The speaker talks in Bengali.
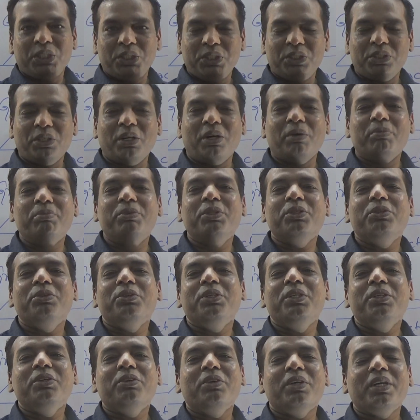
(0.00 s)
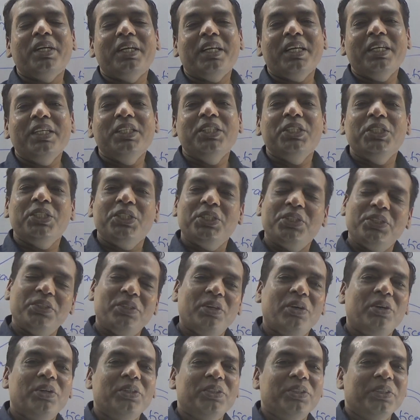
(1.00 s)
শব্দ তৈরি করাটা
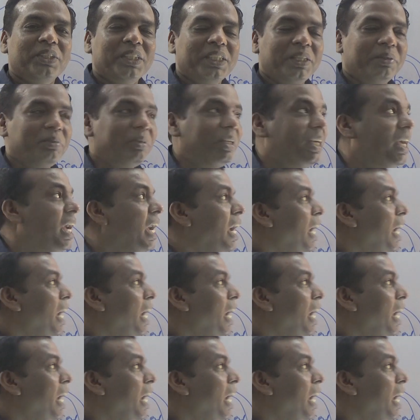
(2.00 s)
সহজ হয়ে যাবে